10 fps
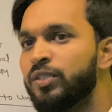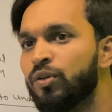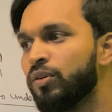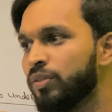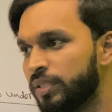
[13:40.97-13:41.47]
जो
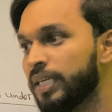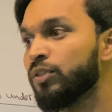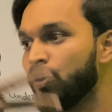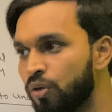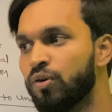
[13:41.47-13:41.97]
इसके
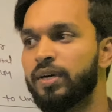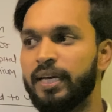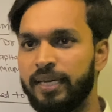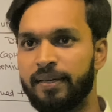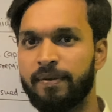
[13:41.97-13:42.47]
जो लोग होंगे
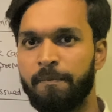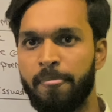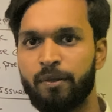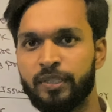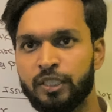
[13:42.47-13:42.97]

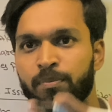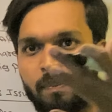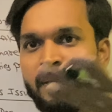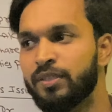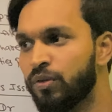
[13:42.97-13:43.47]
इसकी जो
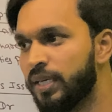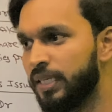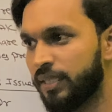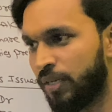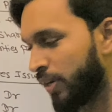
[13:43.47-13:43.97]
पब्लिक्स होगी
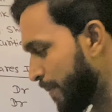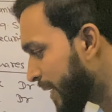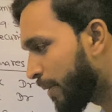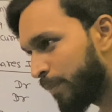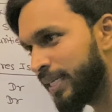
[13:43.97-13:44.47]
क्योंकि ये भी
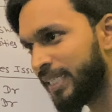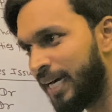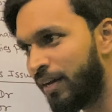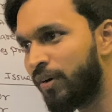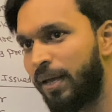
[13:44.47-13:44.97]
कंपनी
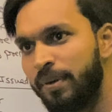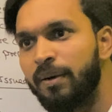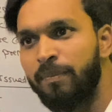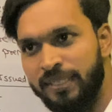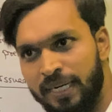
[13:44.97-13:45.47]
चला रहा होगा ये भी
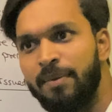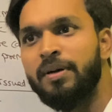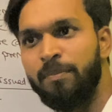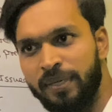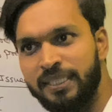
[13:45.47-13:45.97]
कंपनी चला रहा है
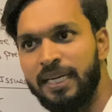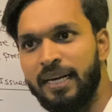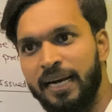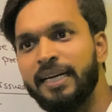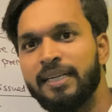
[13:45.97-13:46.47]
कंपनी चला
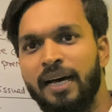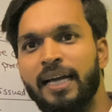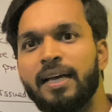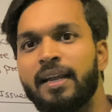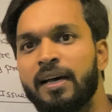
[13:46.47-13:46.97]
रहा है राइट
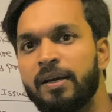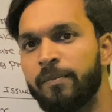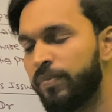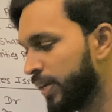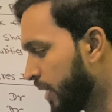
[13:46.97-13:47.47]
हाँ या ना
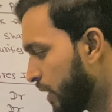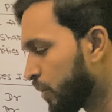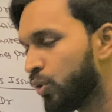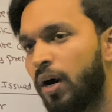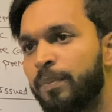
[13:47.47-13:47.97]

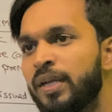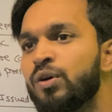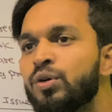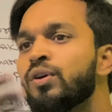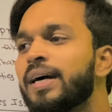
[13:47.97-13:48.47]
तो अपने
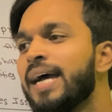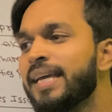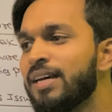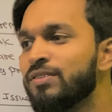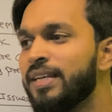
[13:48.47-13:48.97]
लोगों को क्या
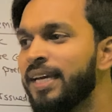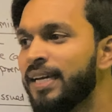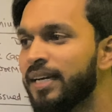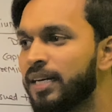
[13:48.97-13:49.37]
किया उसने